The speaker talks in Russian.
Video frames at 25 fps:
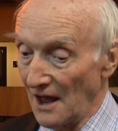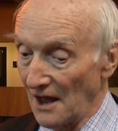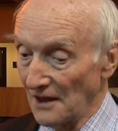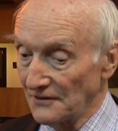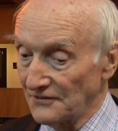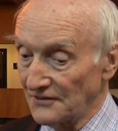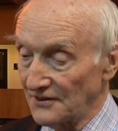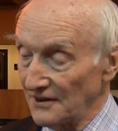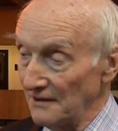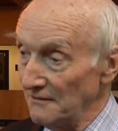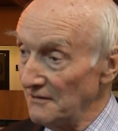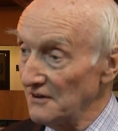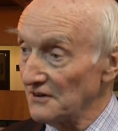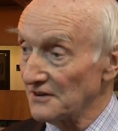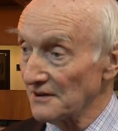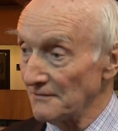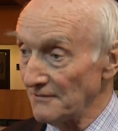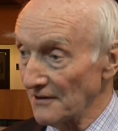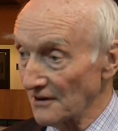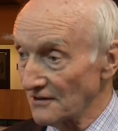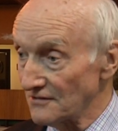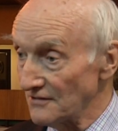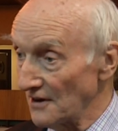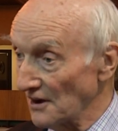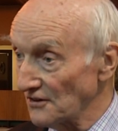Кто-то
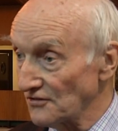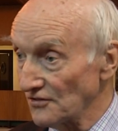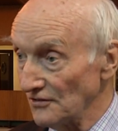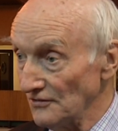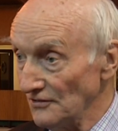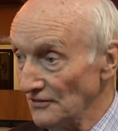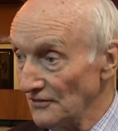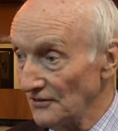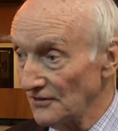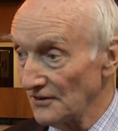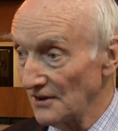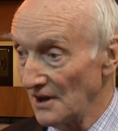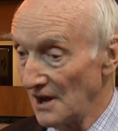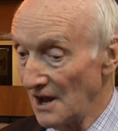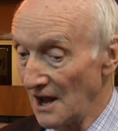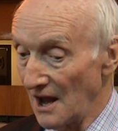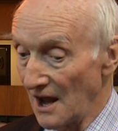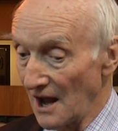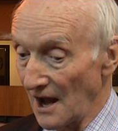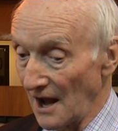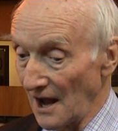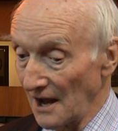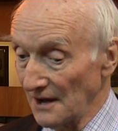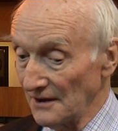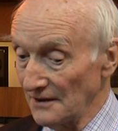должен сказать, чтобы они
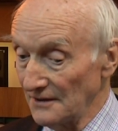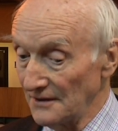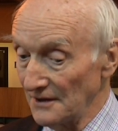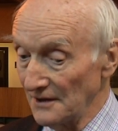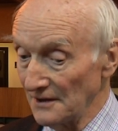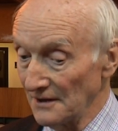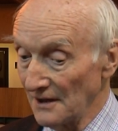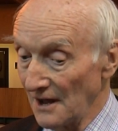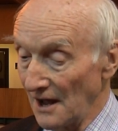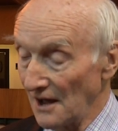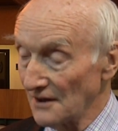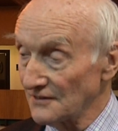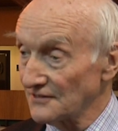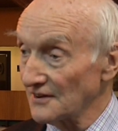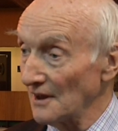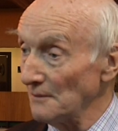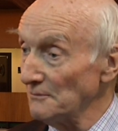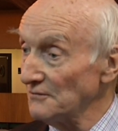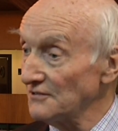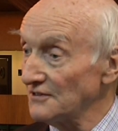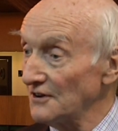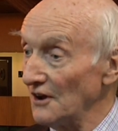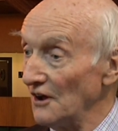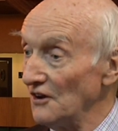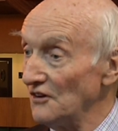остановились. Э, Но
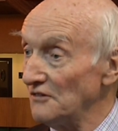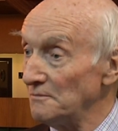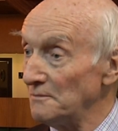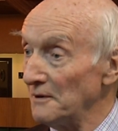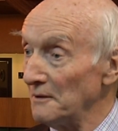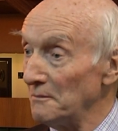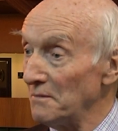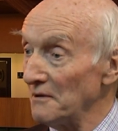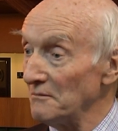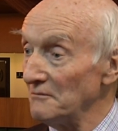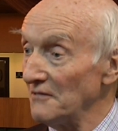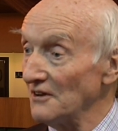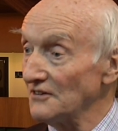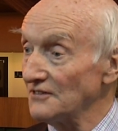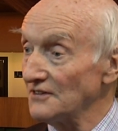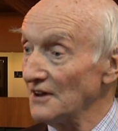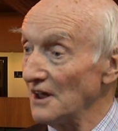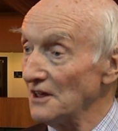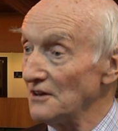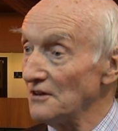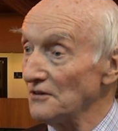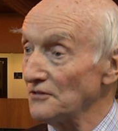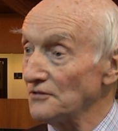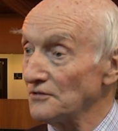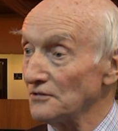должен быть немного
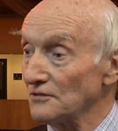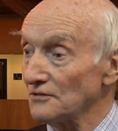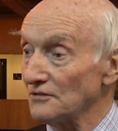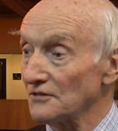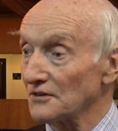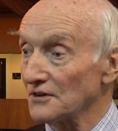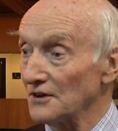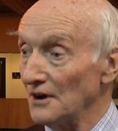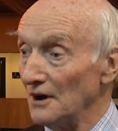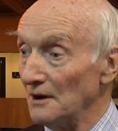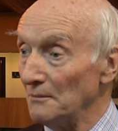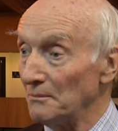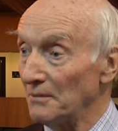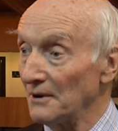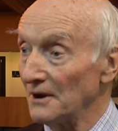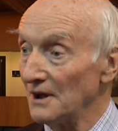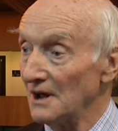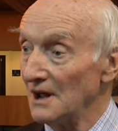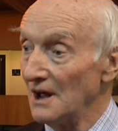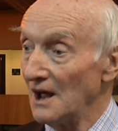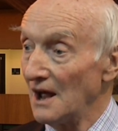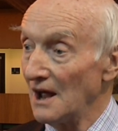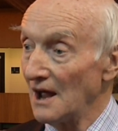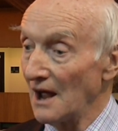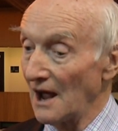четче сигнал России,
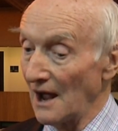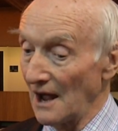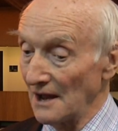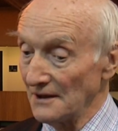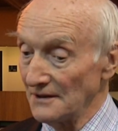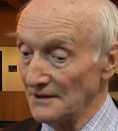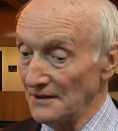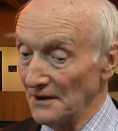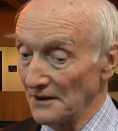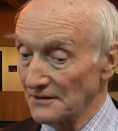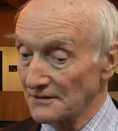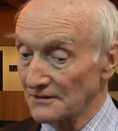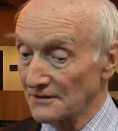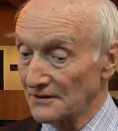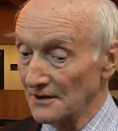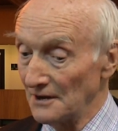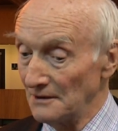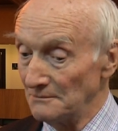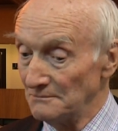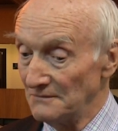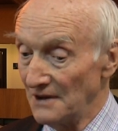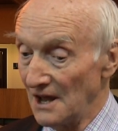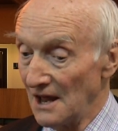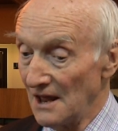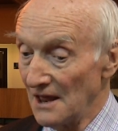что все, что они э,
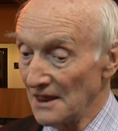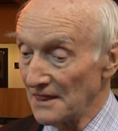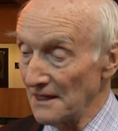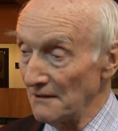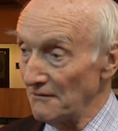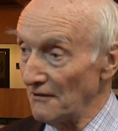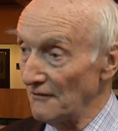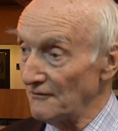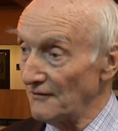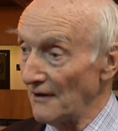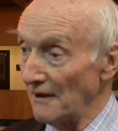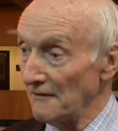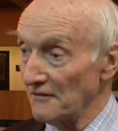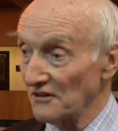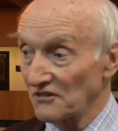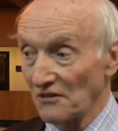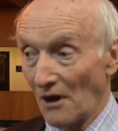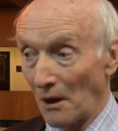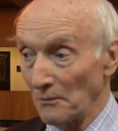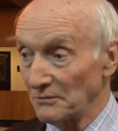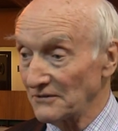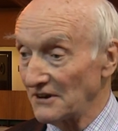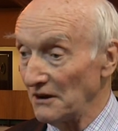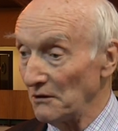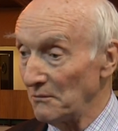делают, это
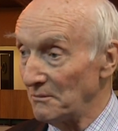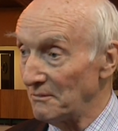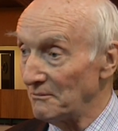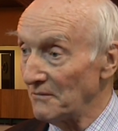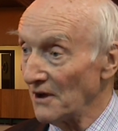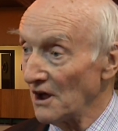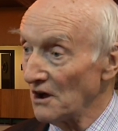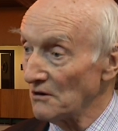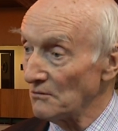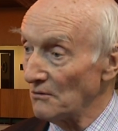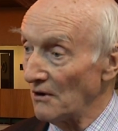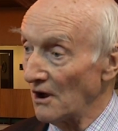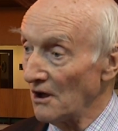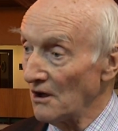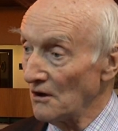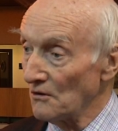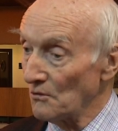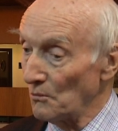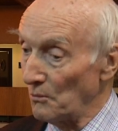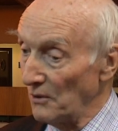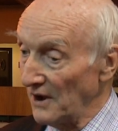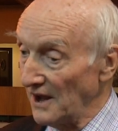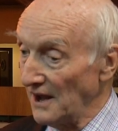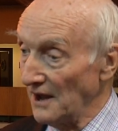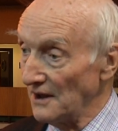неправильно. И они
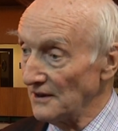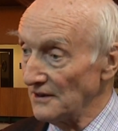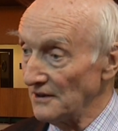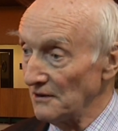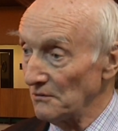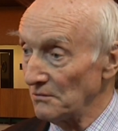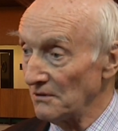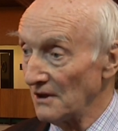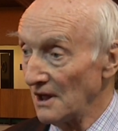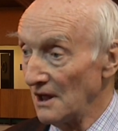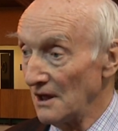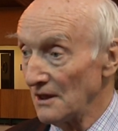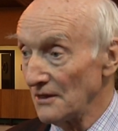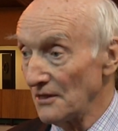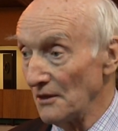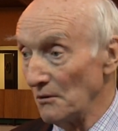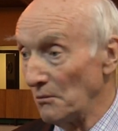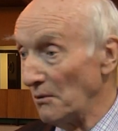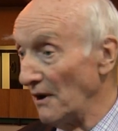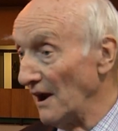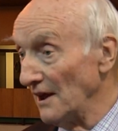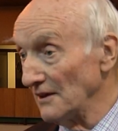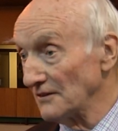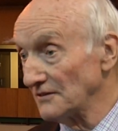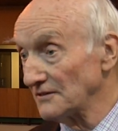должны заплатить
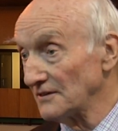цену.